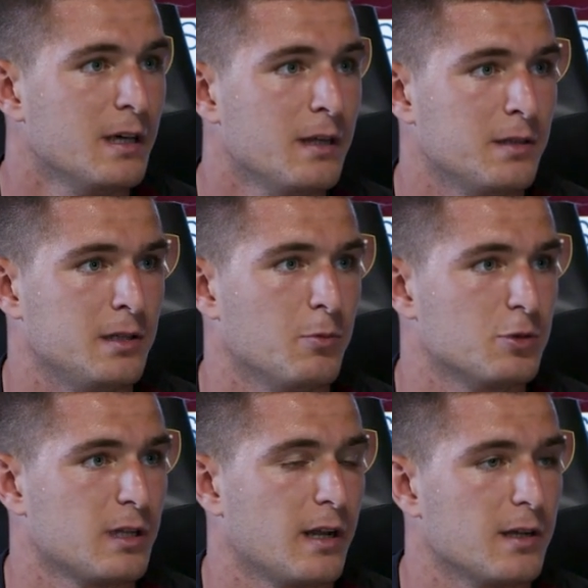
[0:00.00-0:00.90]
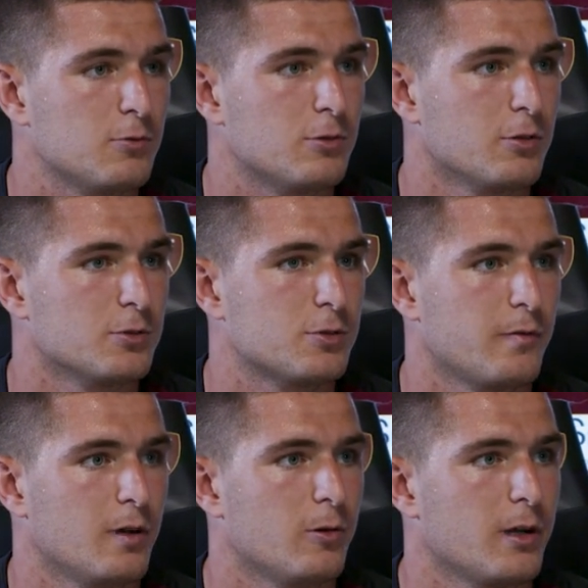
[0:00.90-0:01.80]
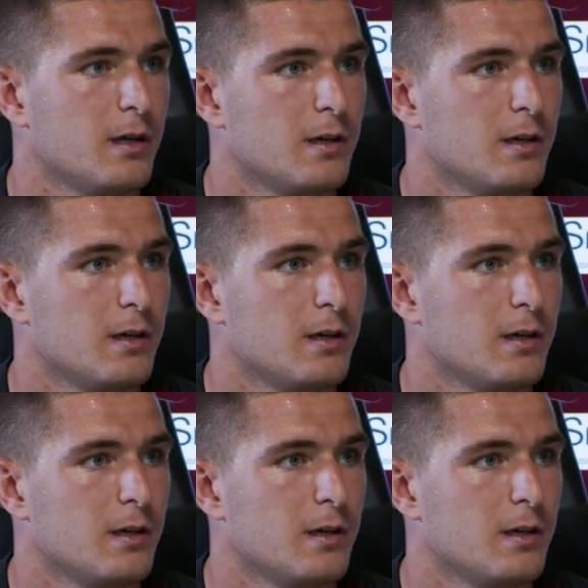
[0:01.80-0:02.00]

di dimostrare tutto il nostro valore.